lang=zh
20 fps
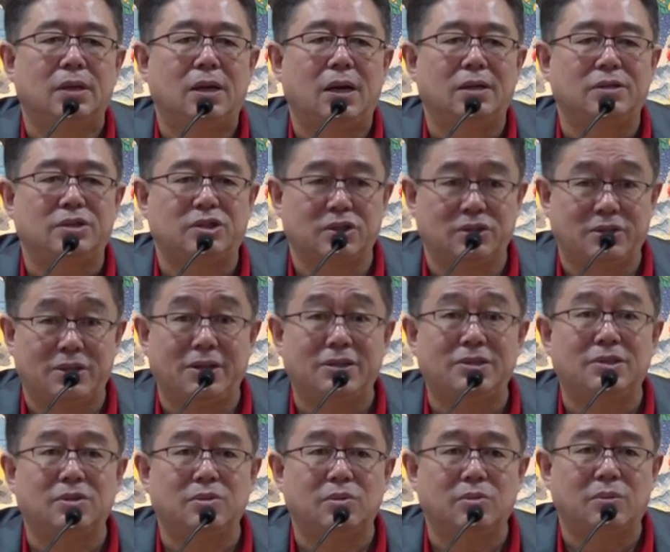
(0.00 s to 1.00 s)
啊，这才
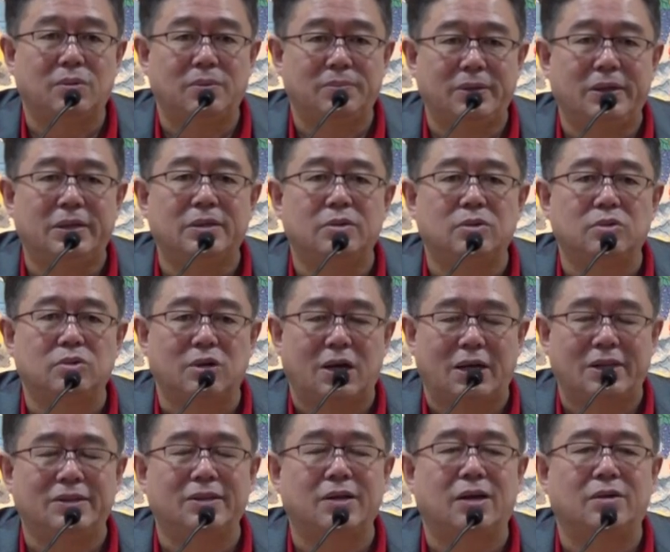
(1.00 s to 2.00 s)
是我们
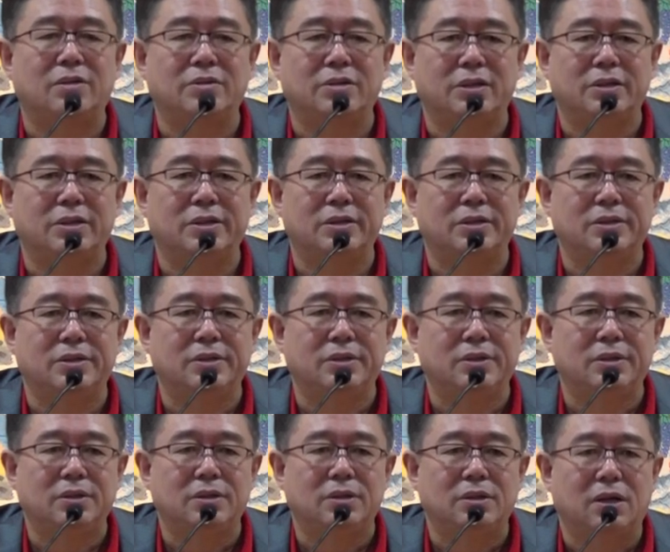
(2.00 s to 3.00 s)
传道的
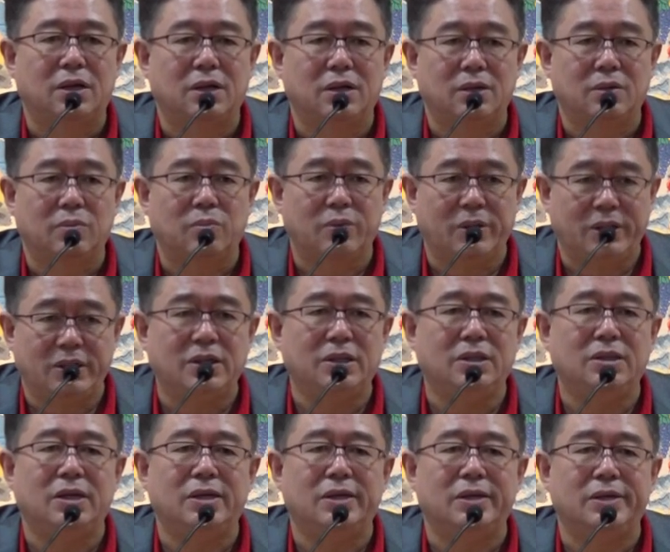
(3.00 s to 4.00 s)
啊唯
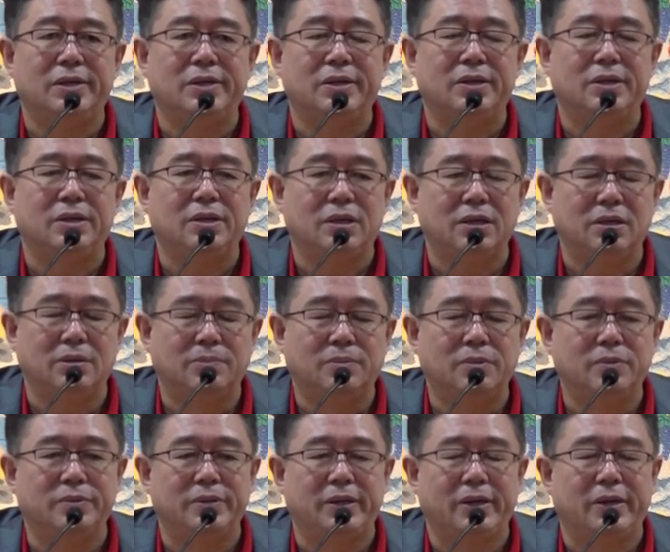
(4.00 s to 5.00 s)
一的一个
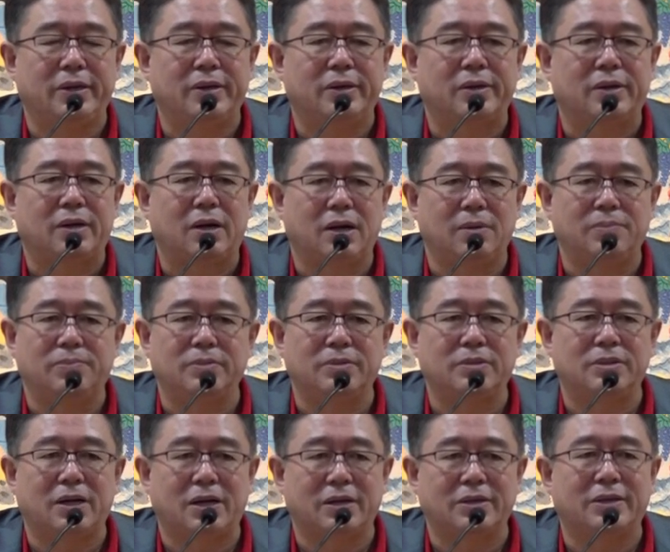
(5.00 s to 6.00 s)
目的，而不
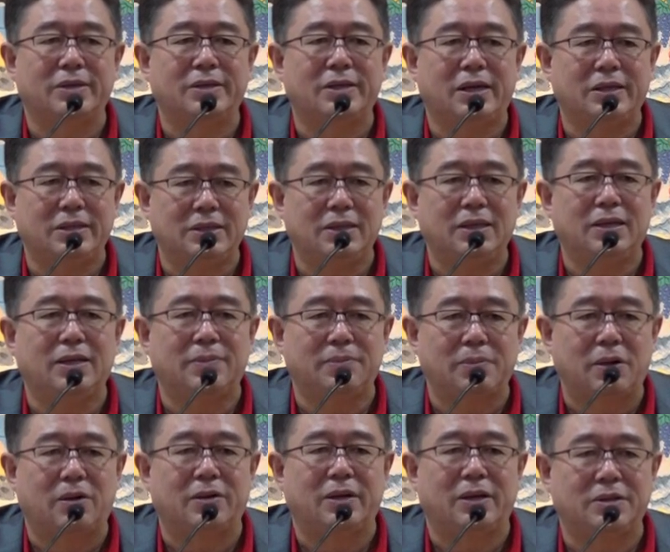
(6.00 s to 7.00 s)
是让人家一定
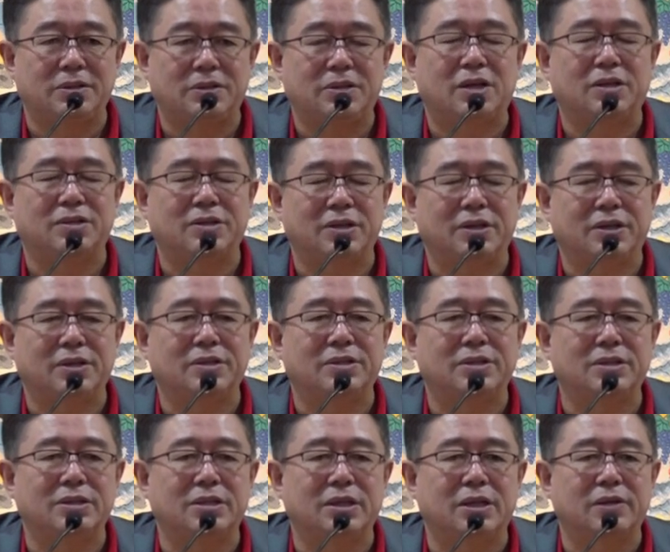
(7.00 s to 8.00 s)
跑来上这个
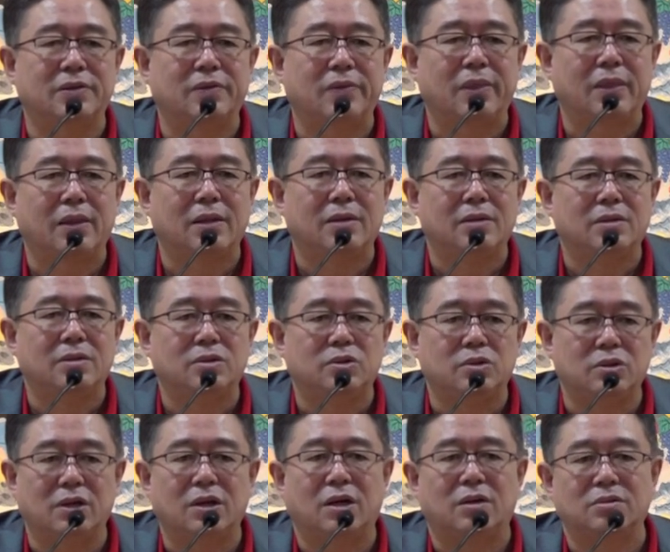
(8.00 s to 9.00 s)
课程，
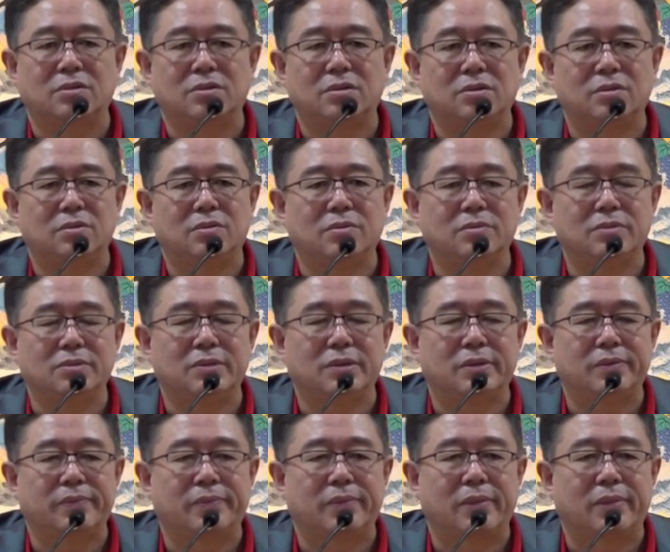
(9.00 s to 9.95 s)
学老师的东西。